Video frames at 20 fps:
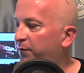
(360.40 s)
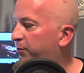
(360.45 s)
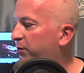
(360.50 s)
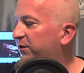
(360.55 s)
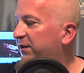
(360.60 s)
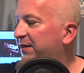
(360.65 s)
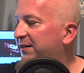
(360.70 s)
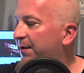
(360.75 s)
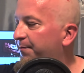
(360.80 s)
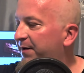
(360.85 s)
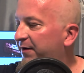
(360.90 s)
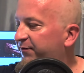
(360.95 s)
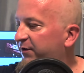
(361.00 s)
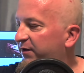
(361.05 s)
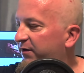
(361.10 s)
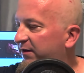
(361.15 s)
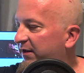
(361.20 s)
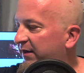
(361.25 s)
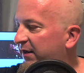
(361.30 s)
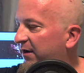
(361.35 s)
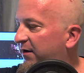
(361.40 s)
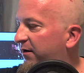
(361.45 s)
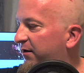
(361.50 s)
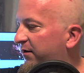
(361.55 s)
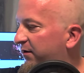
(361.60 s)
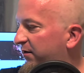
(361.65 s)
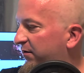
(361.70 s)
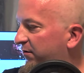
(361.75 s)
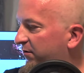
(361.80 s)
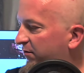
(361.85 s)
bo tak naprawdę takie
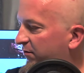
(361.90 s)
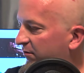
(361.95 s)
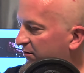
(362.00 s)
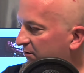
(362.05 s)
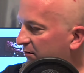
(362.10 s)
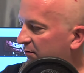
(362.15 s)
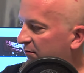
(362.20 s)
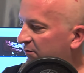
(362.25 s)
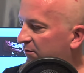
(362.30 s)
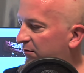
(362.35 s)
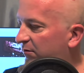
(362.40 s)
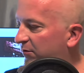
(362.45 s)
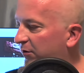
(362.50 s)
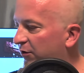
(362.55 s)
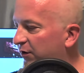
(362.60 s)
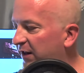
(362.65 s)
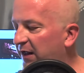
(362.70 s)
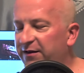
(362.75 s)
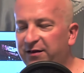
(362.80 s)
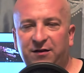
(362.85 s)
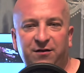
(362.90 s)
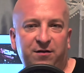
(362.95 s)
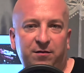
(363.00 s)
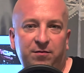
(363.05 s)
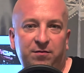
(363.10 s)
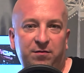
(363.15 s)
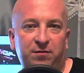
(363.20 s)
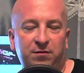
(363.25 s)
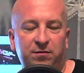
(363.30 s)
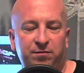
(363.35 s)
gry ona, y,
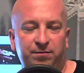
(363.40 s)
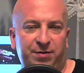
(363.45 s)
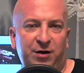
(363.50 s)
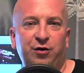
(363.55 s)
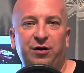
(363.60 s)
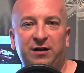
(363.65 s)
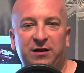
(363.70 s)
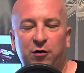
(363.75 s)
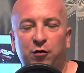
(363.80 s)
bajoneta